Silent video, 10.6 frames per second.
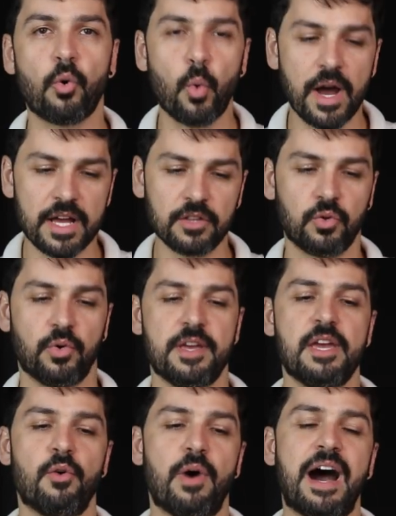Quando
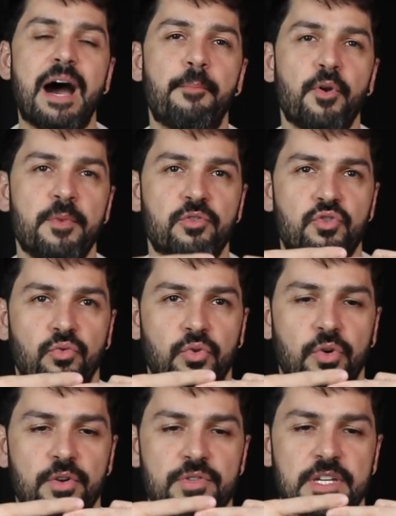eu abro meu
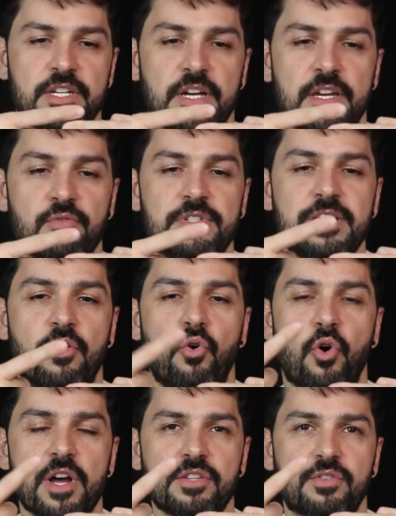disjuntor, ou seja, eu
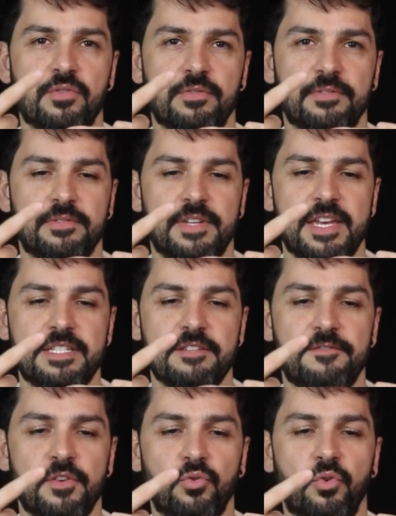desencosto esse
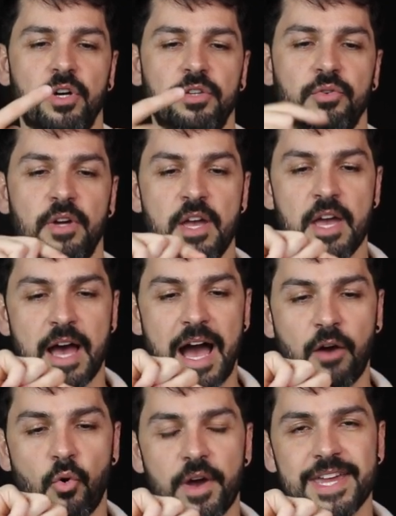fio do outro, a
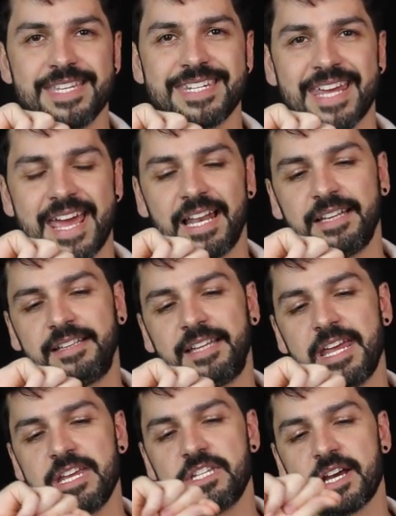corrente ela
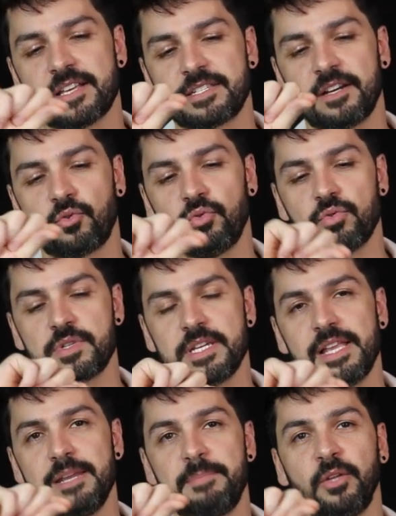tende a ser
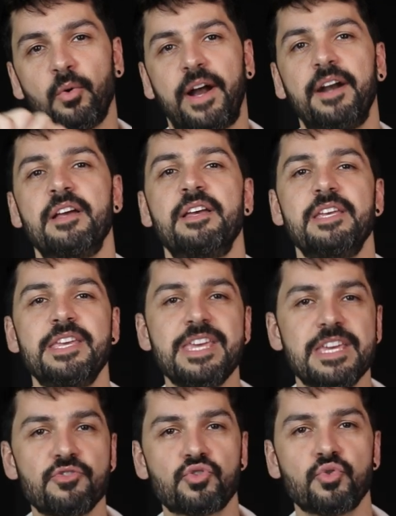conduzida ali pelo ar
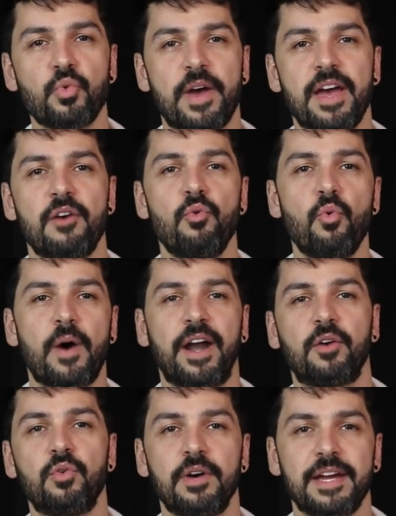e isso é o
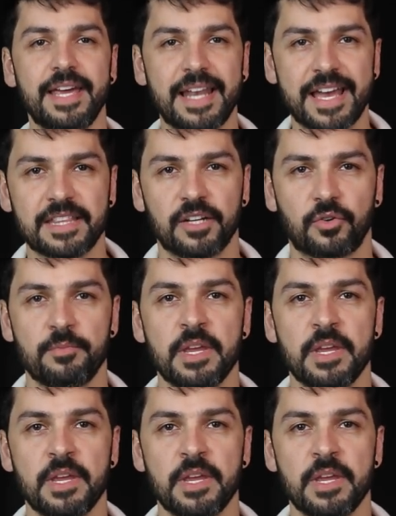arco elétrico.